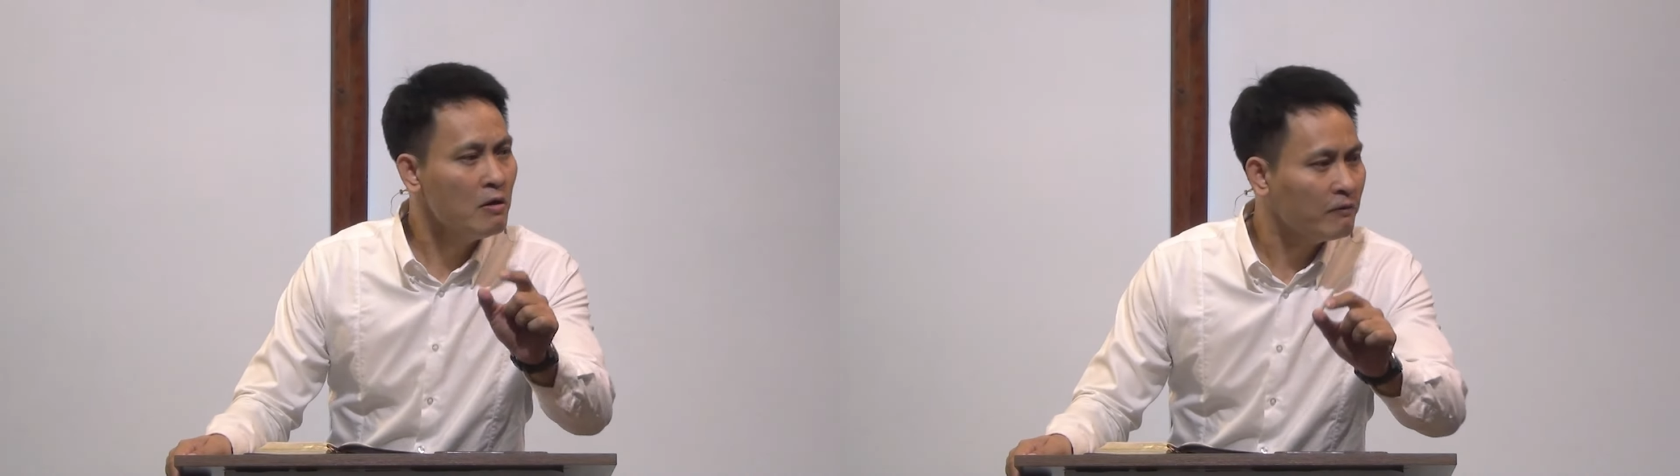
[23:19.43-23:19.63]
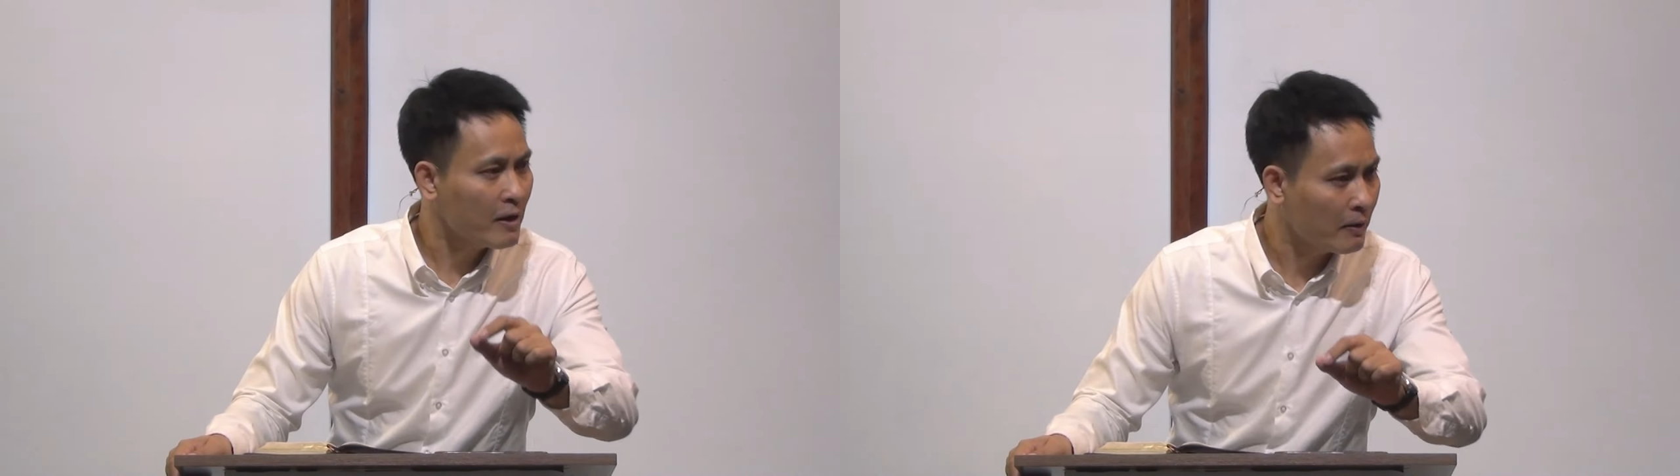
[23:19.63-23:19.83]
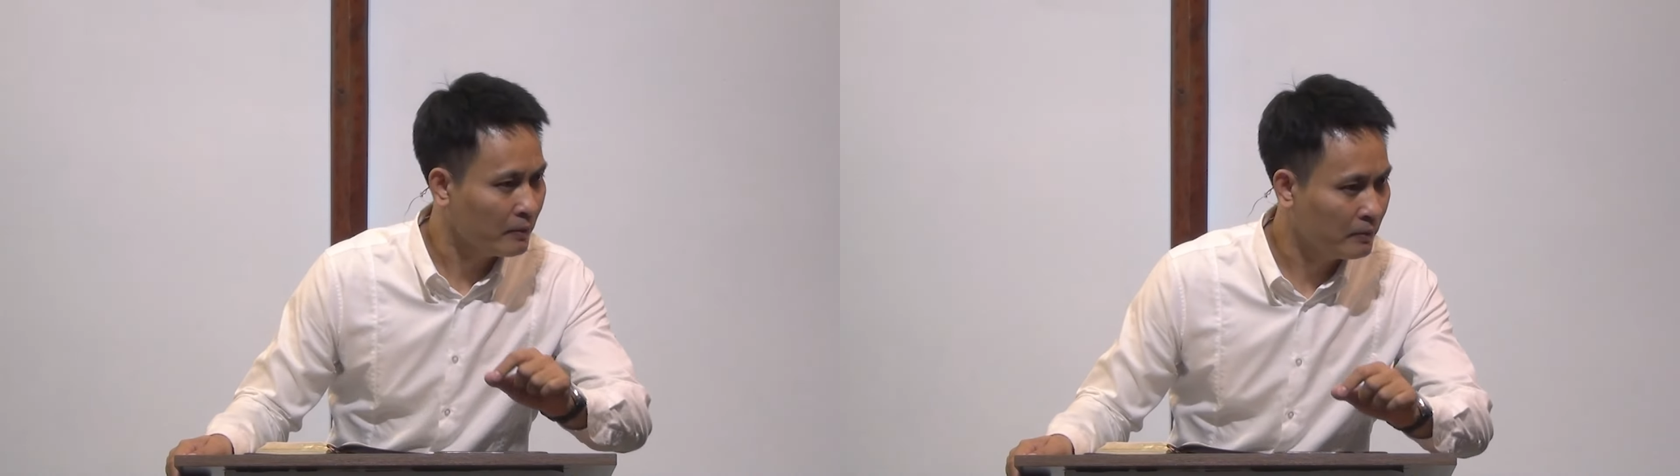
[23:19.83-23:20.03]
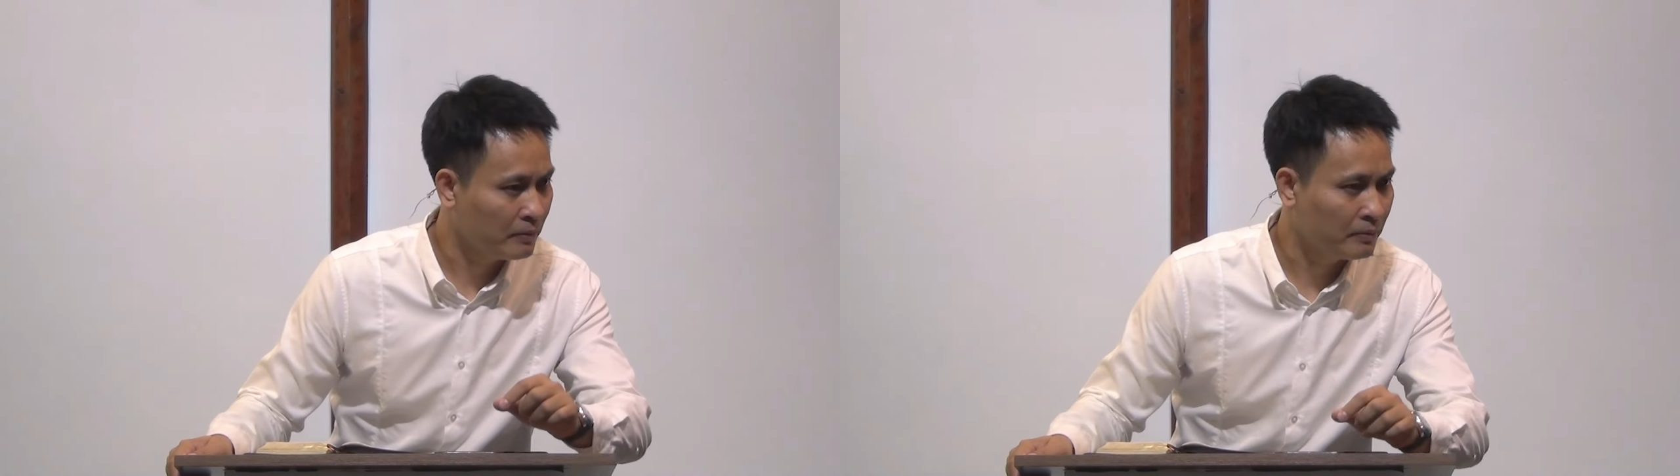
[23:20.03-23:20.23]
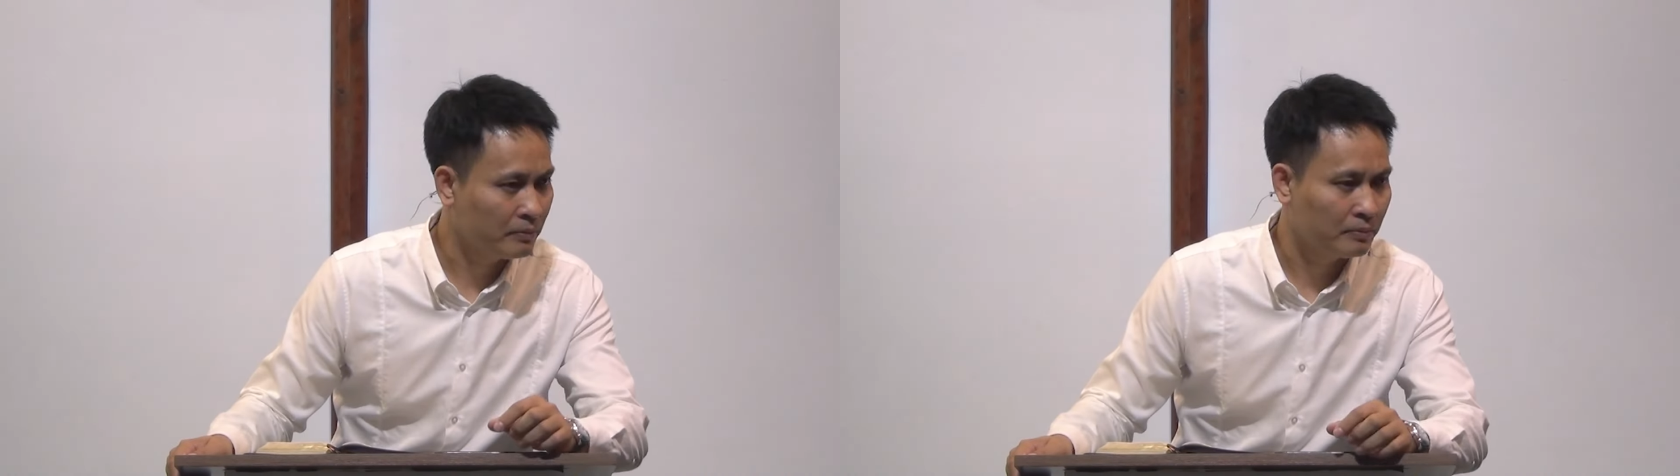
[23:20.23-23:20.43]
có thể bước
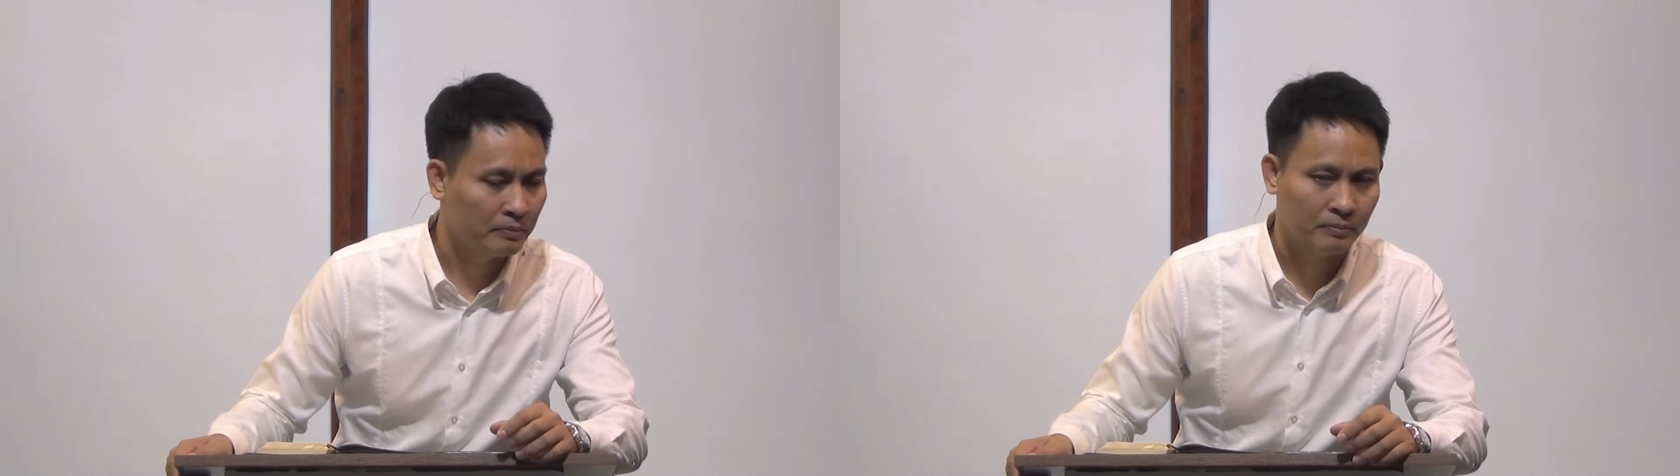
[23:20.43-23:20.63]
vào